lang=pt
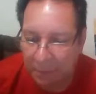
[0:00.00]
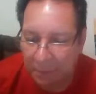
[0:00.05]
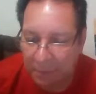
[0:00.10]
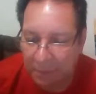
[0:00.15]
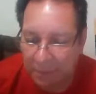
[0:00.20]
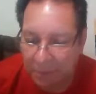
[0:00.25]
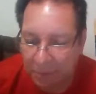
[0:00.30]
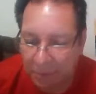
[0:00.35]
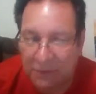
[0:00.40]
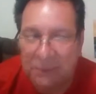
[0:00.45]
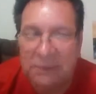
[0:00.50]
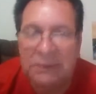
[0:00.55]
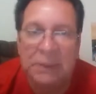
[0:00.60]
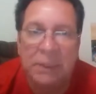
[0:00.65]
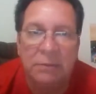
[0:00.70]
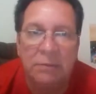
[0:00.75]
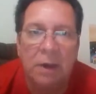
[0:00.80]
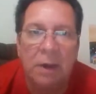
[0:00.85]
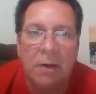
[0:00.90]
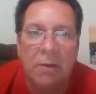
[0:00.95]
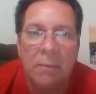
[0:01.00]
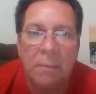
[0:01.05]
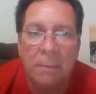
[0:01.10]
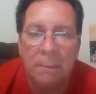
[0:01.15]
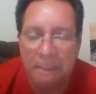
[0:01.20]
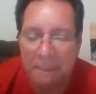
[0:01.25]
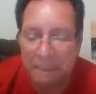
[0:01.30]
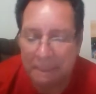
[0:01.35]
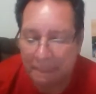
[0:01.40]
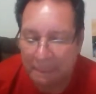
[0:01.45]
uma escola estadual
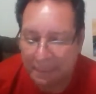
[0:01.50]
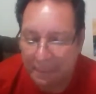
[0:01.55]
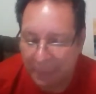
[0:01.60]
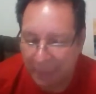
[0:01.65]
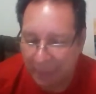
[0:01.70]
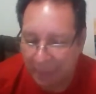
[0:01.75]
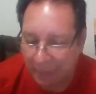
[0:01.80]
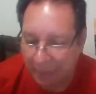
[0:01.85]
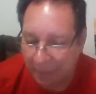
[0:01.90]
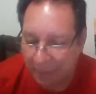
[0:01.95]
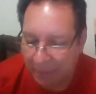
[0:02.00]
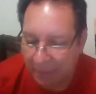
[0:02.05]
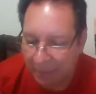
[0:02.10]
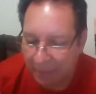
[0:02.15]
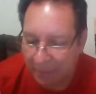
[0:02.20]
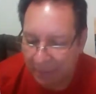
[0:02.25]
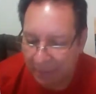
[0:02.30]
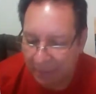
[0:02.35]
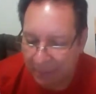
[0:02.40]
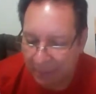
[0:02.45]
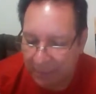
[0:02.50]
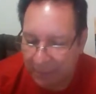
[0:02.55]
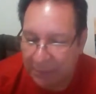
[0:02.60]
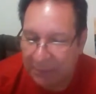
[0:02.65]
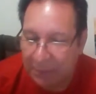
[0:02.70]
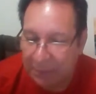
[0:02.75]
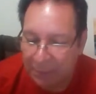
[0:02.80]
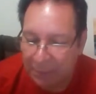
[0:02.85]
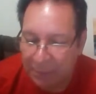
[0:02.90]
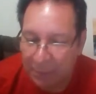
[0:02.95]
né, e
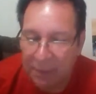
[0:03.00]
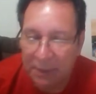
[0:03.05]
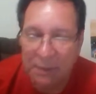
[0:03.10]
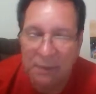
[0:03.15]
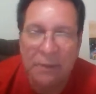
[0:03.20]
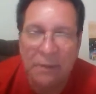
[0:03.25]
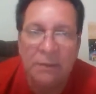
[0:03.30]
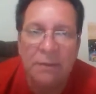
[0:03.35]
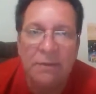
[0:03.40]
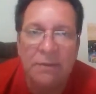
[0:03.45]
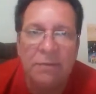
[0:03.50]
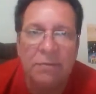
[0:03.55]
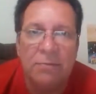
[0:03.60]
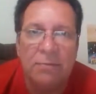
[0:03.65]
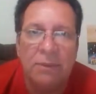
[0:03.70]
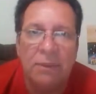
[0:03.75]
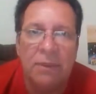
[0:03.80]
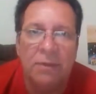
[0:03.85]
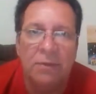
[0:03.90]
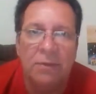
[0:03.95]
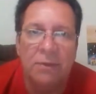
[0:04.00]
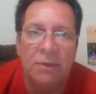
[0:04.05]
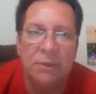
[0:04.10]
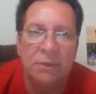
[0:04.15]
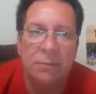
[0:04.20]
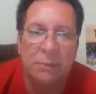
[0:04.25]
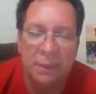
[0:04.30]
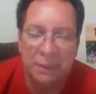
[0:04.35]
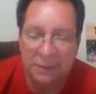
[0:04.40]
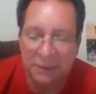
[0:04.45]
também tive uma
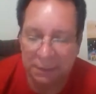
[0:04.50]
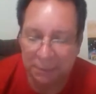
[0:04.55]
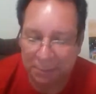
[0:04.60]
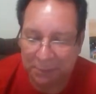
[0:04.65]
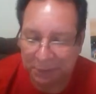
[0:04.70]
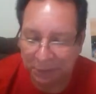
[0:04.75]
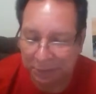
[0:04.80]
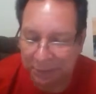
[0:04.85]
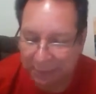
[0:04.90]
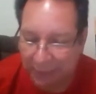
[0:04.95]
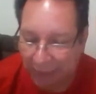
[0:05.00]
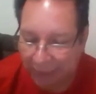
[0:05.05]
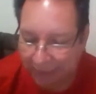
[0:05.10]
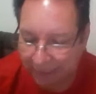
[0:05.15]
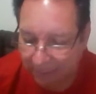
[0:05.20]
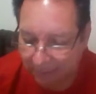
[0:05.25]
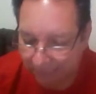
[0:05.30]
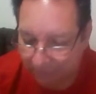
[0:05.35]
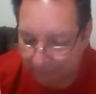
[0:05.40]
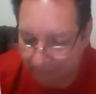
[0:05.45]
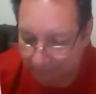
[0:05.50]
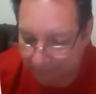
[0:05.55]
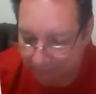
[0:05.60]
ótima receptividade.